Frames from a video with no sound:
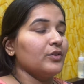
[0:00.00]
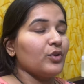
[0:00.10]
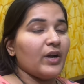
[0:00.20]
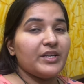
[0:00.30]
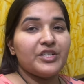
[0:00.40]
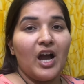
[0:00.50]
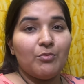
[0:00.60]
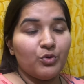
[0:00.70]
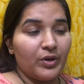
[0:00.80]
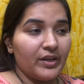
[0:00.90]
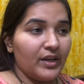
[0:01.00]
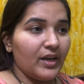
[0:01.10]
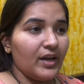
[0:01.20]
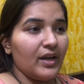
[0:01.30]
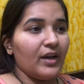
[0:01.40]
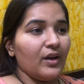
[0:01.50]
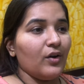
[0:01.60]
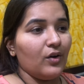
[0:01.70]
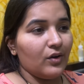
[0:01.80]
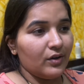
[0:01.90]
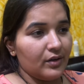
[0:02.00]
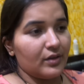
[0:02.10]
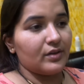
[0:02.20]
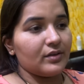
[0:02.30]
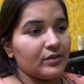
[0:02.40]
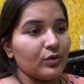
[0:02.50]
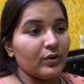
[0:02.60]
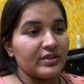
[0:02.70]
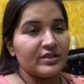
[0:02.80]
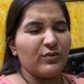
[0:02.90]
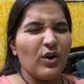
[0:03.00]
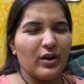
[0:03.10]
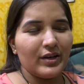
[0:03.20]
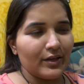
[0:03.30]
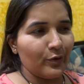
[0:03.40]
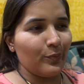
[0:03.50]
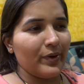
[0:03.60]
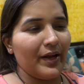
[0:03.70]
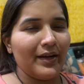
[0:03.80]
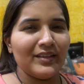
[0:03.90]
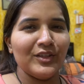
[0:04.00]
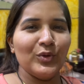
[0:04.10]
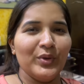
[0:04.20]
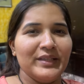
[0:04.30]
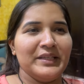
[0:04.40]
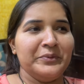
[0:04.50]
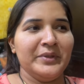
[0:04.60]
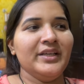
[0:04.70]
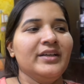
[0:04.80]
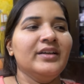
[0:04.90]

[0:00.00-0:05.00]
तो गाय शाम हो गई है और थोड़ा सा वॉक करके ऊपर आ गई थी थोड़ी देर में